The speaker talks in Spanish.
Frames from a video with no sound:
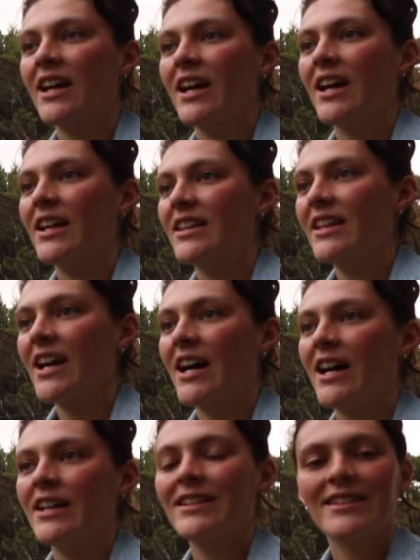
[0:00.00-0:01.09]
el
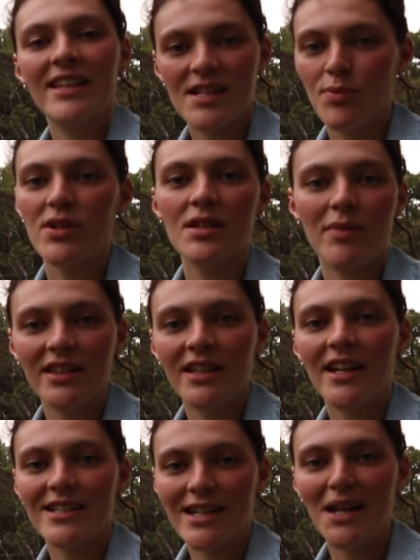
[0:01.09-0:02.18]
día después de plantar
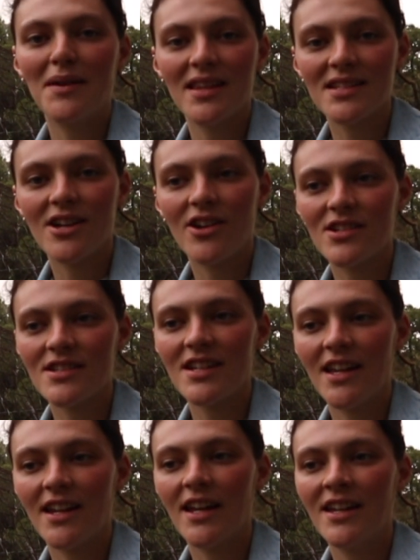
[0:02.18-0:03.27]
las calabazas, que ahora os
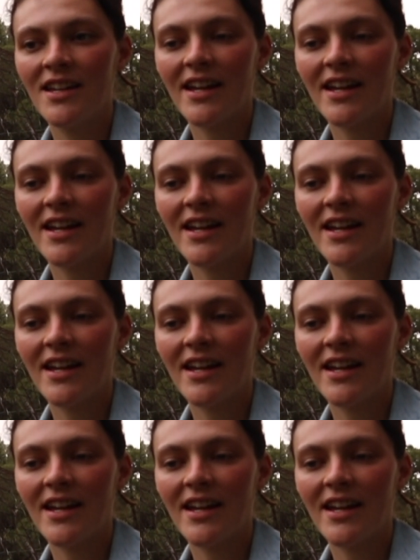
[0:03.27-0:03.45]
enseñaré,